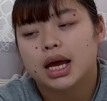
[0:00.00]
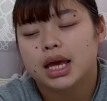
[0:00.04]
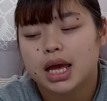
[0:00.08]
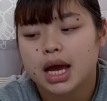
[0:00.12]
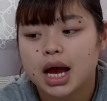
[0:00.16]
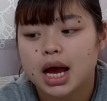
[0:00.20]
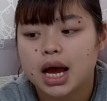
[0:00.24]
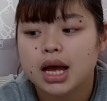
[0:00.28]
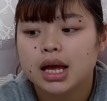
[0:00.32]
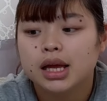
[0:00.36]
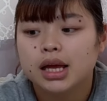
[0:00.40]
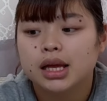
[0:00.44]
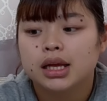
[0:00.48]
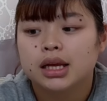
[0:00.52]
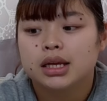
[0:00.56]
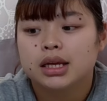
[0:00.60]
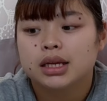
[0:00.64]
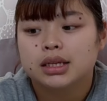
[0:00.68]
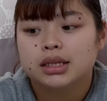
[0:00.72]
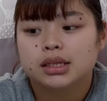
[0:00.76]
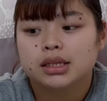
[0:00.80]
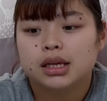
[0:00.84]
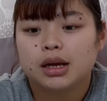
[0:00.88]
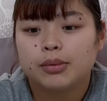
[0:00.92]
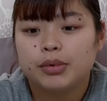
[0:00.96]
kaya
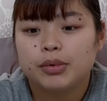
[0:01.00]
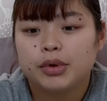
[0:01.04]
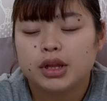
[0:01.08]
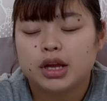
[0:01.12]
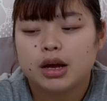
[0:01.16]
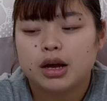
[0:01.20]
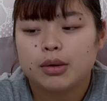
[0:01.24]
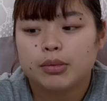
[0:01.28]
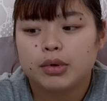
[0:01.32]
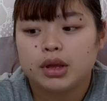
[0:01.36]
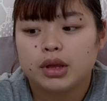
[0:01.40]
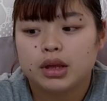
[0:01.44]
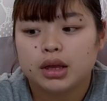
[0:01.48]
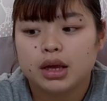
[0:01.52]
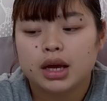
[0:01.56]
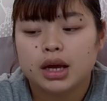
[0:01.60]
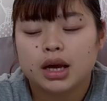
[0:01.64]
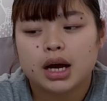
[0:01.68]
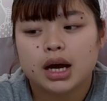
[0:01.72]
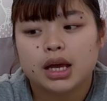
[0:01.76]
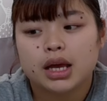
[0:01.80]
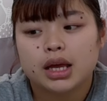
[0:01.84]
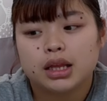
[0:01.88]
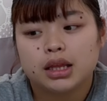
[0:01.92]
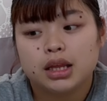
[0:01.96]
sabi namin,
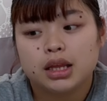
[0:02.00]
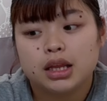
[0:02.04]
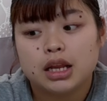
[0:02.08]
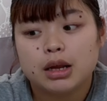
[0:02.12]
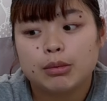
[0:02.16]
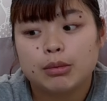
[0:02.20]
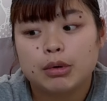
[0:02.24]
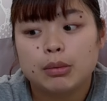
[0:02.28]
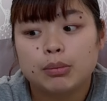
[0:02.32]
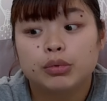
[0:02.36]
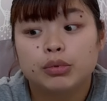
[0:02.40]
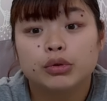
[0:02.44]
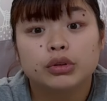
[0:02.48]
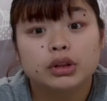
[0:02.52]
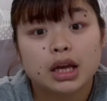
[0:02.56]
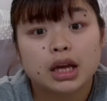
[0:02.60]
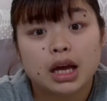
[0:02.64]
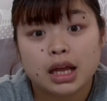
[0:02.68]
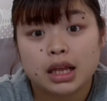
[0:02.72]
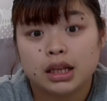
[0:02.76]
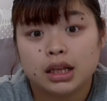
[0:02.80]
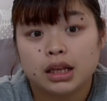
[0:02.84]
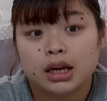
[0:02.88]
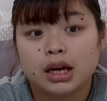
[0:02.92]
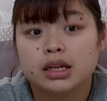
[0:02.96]
eh kaya din naman
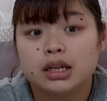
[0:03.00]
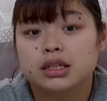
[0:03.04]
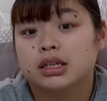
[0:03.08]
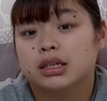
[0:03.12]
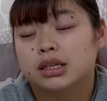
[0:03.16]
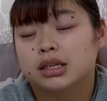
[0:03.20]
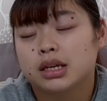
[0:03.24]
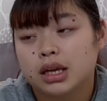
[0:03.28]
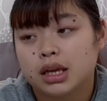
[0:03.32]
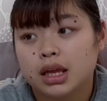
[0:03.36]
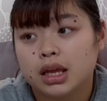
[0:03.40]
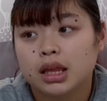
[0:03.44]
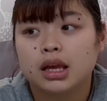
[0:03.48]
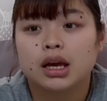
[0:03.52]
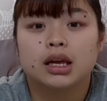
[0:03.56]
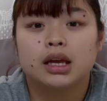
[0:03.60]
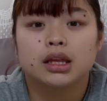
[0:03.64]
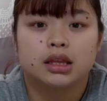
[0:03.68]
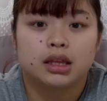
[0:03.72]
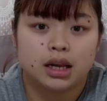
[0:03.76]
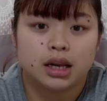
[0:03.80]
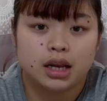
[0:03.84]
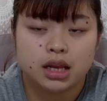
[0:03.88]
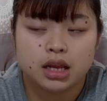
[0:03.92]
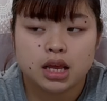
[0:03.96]
puntahan kahit sasakyan,
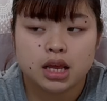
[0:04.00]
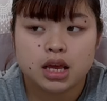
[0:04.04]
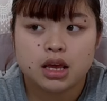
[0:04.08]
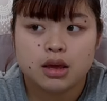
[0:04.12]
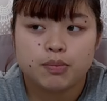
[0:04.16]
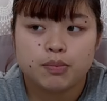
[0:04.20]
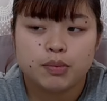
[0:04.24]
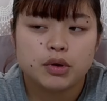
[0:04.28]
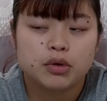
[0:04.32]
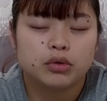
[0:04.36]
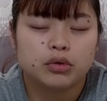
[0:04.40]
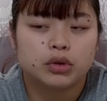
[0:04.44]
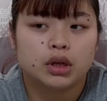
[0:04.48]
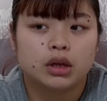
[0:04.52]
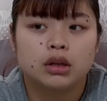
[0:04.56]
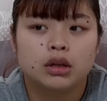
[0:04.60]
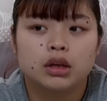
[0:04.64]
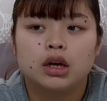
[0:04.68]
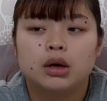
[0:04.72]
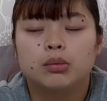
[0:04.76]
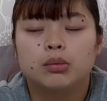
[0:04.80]
kahit train. Eh, pinuntahan